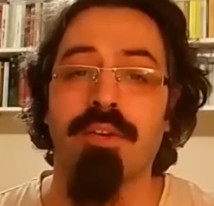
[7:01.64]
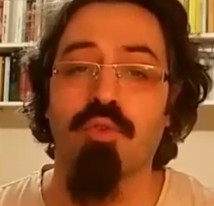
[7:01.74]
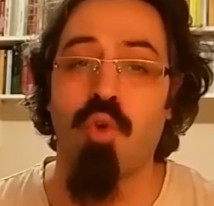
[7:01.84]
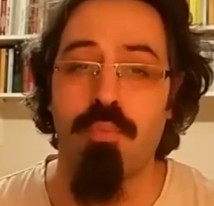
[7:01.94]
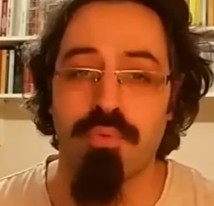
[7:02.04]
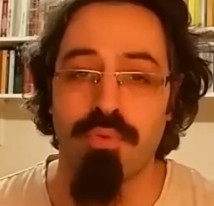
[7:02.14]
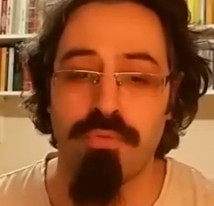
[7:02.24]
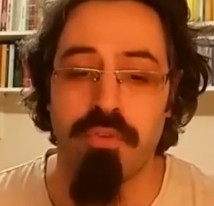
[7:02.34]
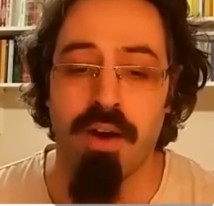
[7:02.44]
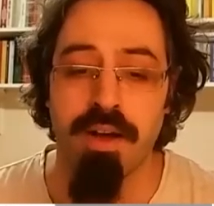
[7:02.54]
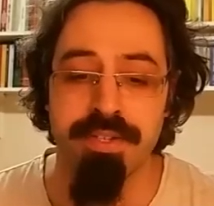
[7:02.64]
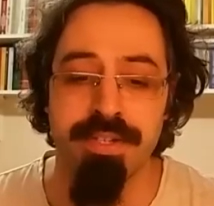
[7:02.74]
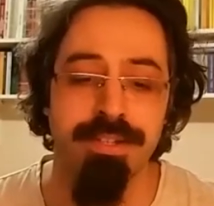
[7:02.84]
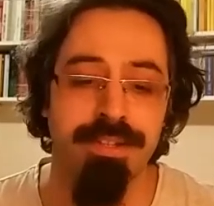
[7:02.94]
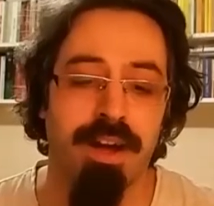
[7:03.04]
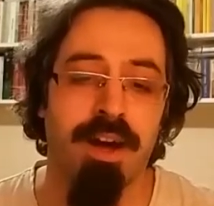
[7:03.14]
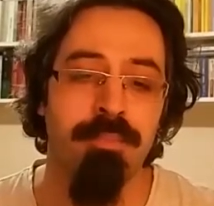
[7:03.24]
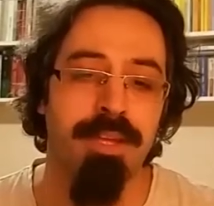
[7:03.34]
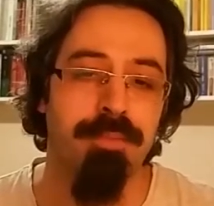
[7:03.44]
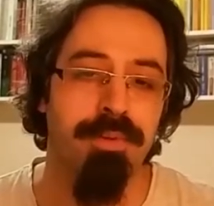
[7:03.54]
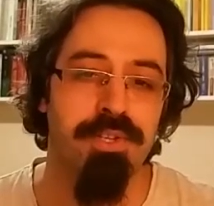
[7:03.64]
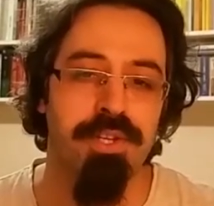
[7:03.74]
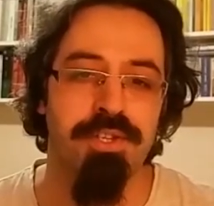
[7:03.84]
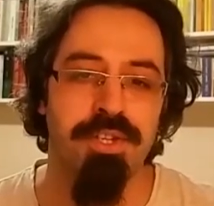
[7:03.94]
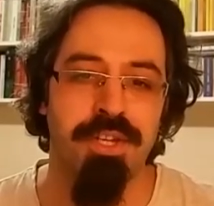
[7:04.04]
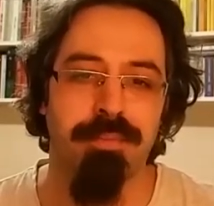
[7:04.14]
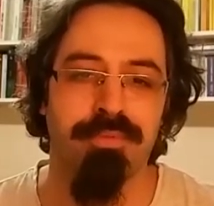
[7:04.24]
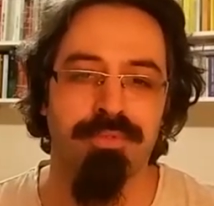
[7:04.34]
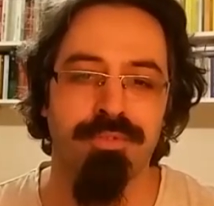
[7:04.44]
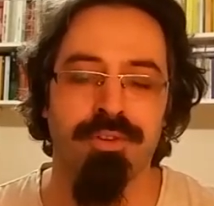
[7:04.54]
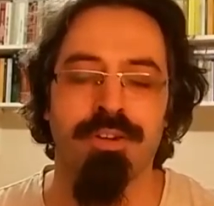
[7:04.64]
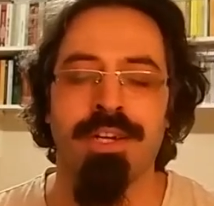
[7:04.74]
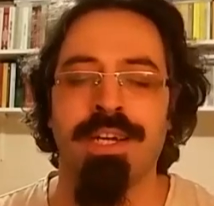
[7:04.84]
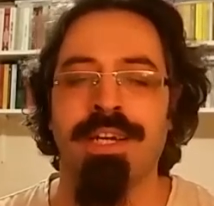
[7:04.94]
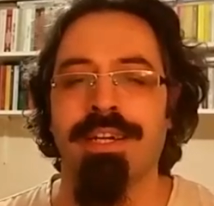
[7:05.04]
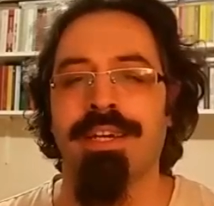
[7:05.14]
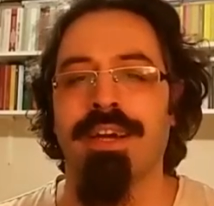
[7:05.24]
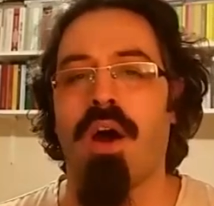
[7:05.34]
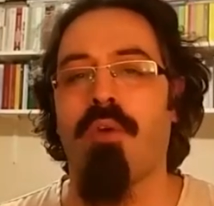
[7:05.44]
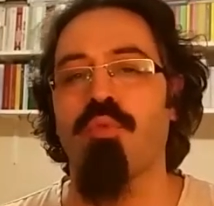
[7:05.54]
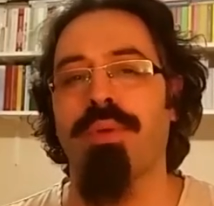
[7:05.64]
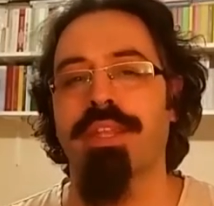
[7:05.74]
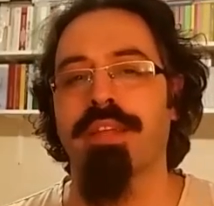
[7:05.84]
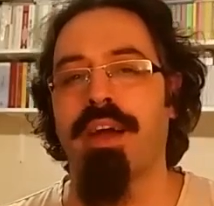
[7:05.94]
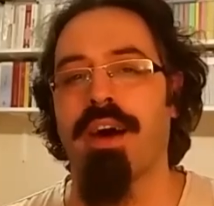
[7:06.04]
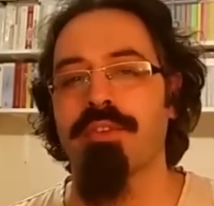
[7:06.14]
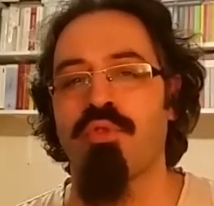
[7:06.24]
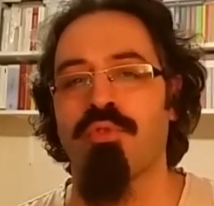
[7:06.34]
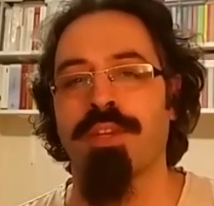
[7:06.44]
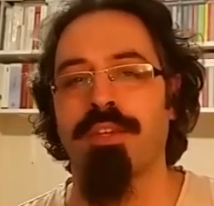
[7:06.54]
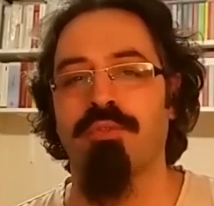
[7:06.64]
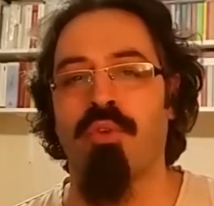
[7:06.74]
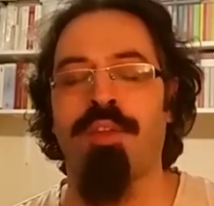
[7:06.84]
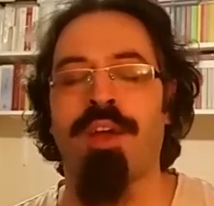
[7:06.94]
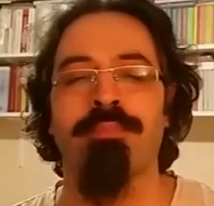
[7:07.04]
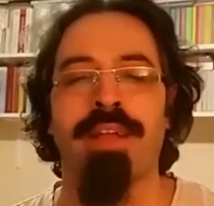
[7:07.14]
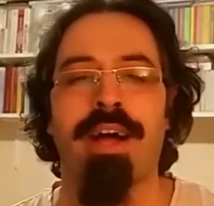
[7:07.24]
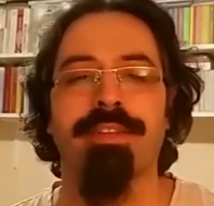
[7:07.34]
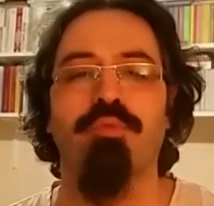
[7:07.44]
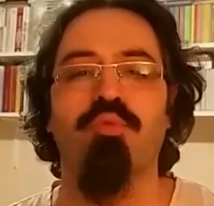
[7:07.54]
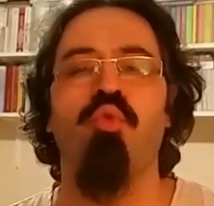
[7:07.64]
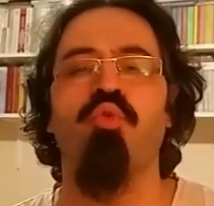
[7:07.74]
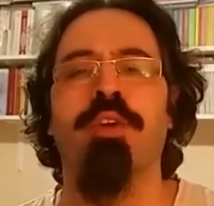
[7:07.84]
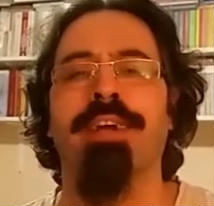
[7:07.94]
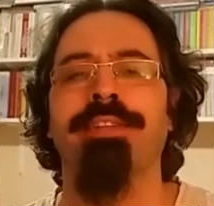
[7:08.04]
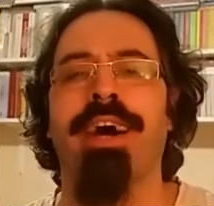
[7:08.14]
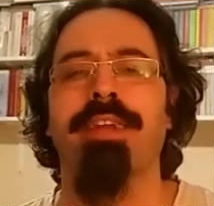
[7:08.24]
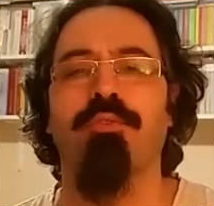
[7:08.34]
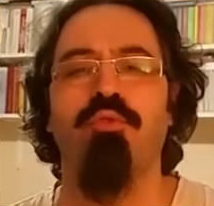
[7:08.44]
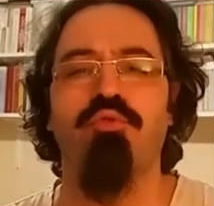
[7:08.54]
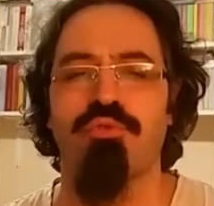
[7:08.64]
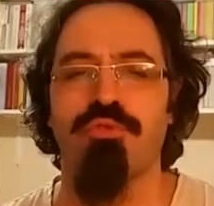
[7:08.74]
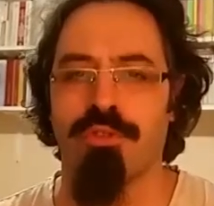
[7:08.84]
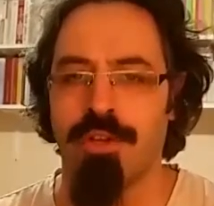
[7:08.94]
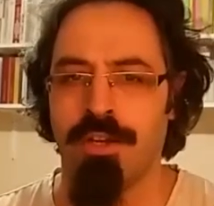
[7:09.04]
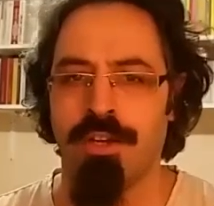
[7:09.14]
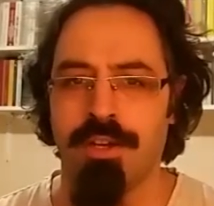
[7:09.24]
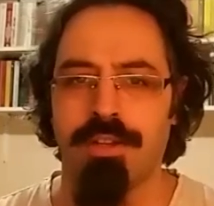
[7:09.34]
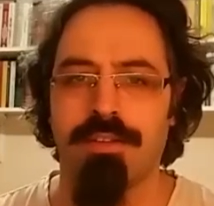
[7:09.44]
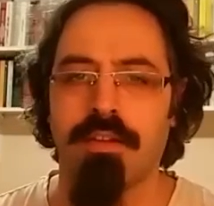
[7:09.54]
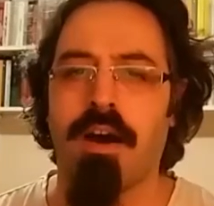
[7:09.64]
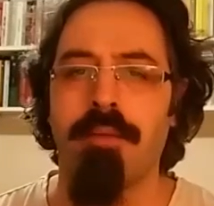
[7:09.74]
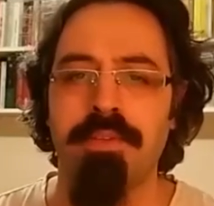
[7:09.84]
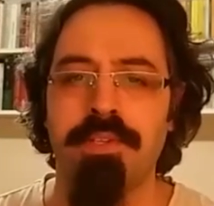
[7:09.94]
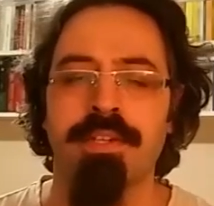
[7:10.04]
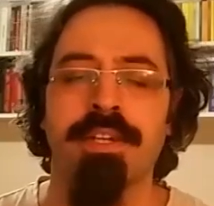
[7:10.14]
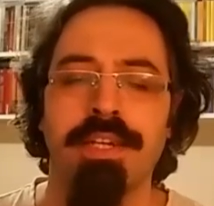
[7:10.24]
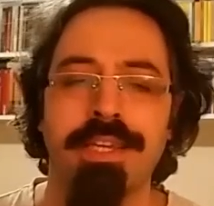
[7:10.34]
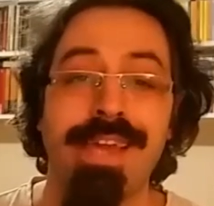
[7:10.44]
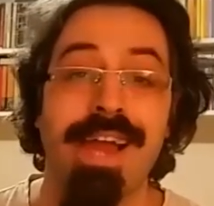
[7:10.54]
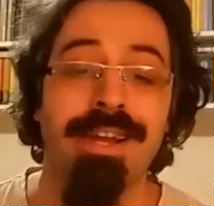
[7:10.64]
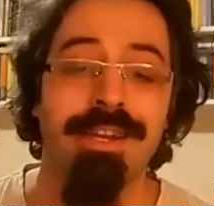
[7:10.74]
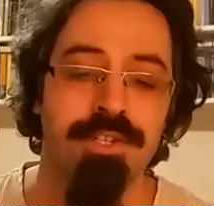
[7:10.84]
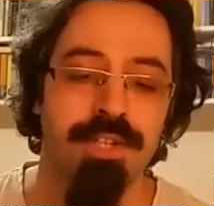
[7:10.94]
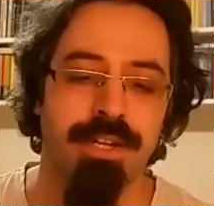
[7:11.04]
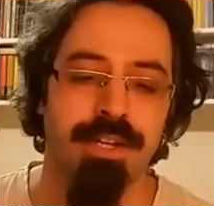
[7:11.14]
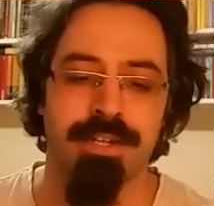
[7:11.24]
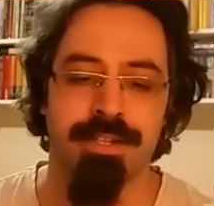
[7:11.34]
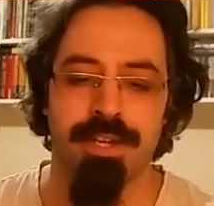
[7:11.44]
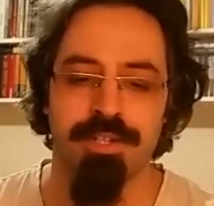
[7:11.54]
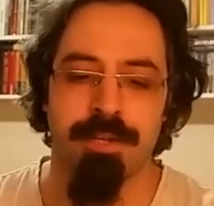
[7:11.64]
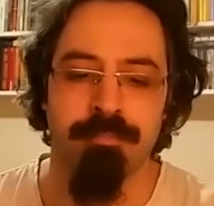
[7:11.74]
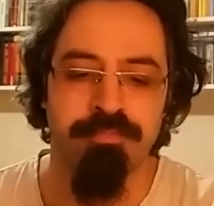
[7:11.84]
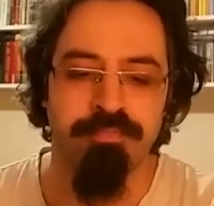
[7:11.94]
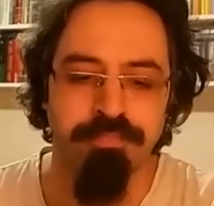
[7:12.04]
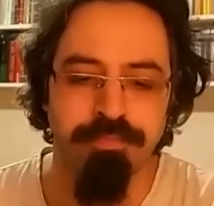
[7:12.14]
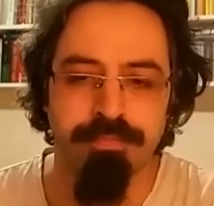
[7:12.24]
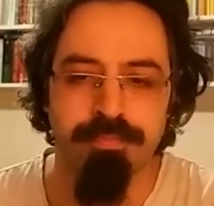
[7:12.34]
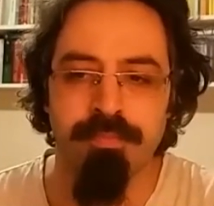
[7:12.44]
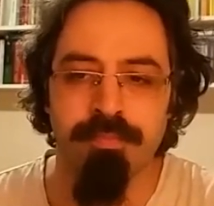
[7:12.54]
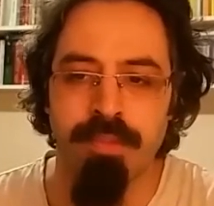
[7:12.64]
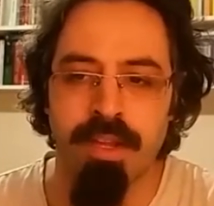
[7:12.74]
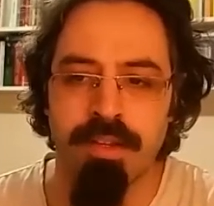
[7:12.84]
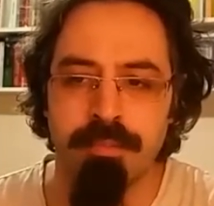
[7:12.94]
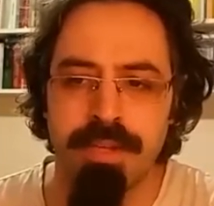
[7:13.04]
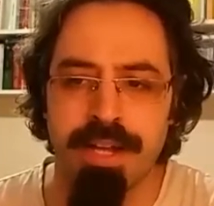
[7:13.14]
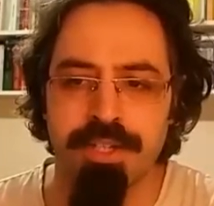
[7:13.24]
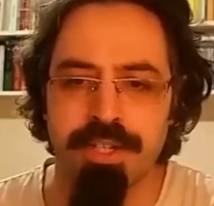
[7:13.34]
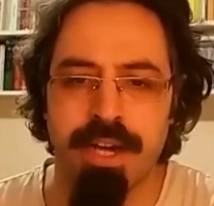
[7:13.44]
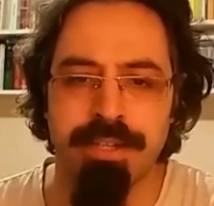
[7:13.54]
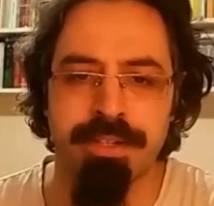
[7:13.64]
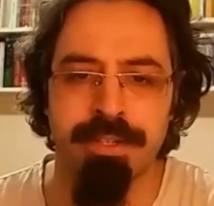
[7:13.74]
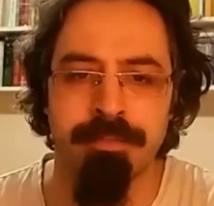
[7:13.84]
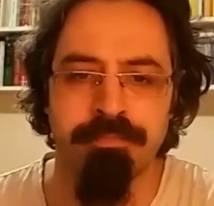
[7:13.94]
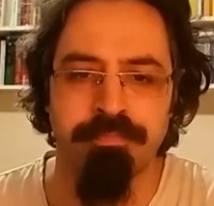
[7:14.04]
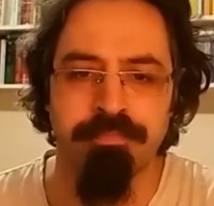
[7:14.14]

köprülü Fazıl Ahmet Paşa için yapılıyor. Avrupa'da daha sonraki dönemlerde Türk kadar güçlü tabiri yerleşecek arkadaşlar. Birazcık kaydıralım.